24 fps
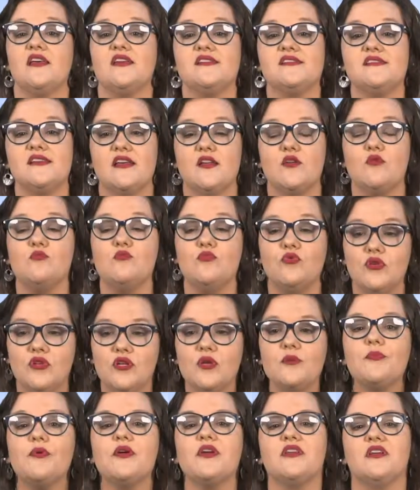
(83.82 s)
que serão muito
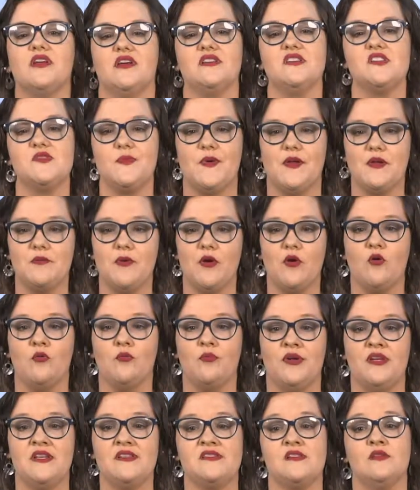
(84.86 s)
importantes para uma
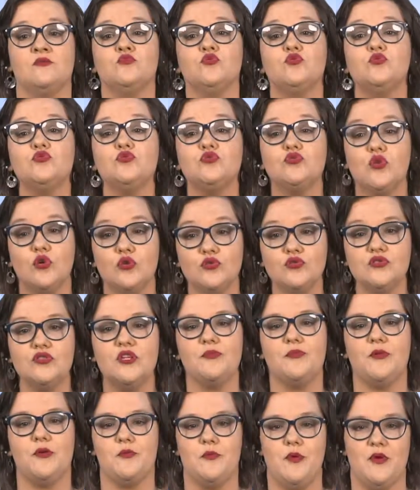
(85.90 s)
compreensão do todo da
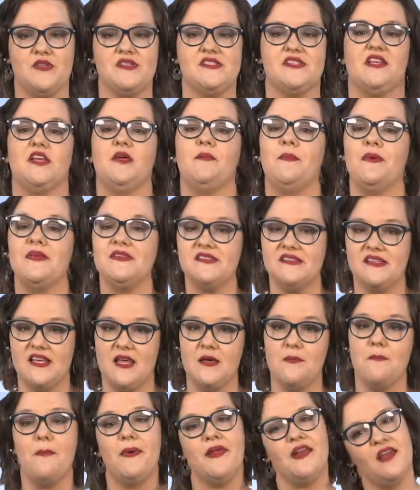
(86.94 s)
proposta que
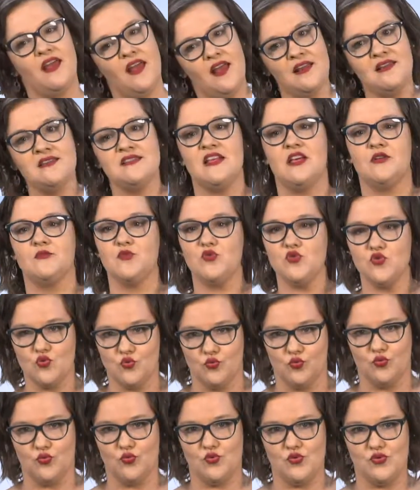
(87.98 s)
pensei para realizarmos
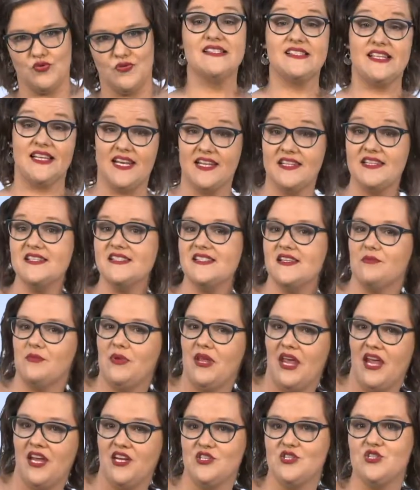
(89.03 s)
juntos. Será nesse
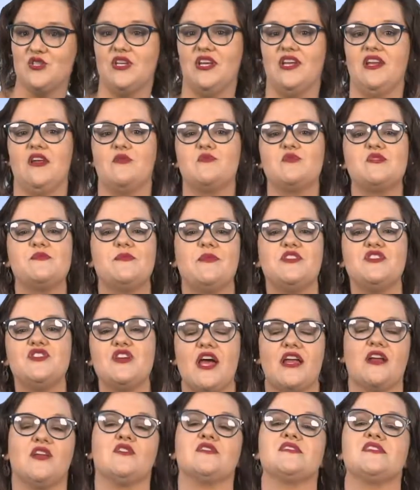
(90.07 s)
ambiente que iremos
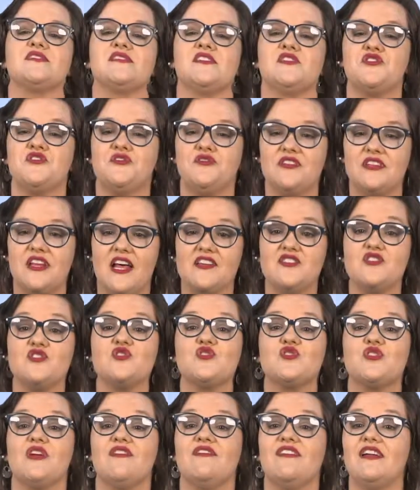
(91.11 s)
mediar nossas atividades
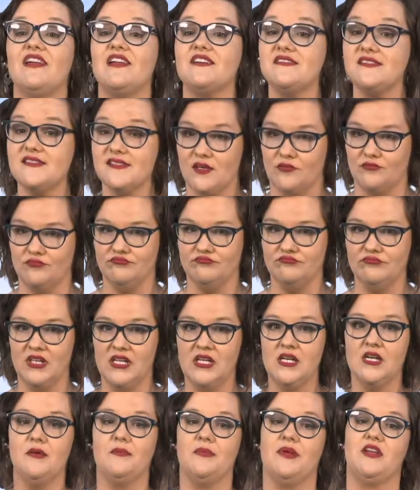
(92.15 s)
de avaliação.
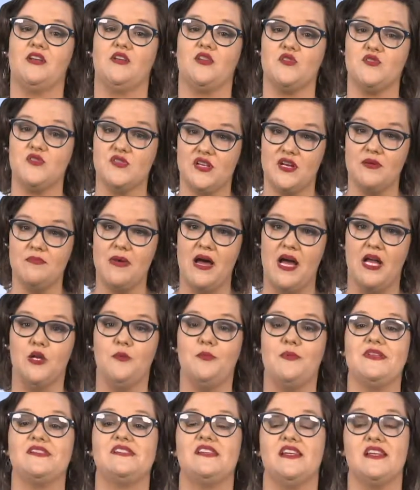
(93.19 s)
Para nosso trabalho,
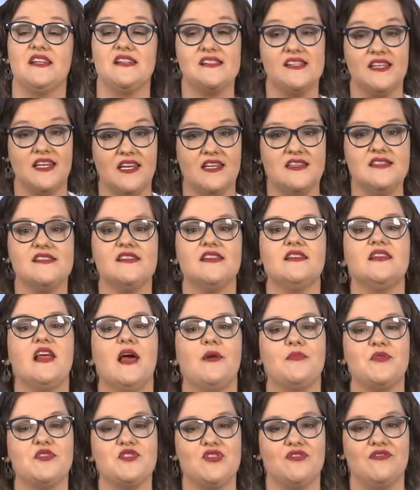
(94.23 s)
pensei nas seguintes
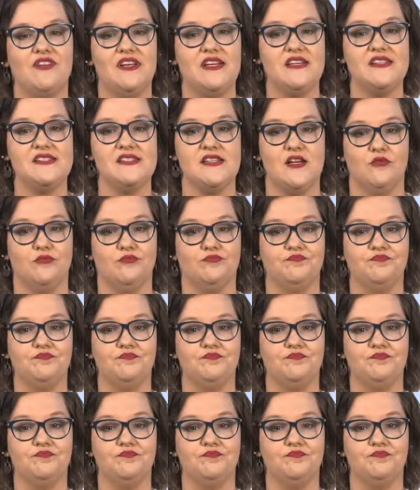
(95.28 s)
etapas de avaliação.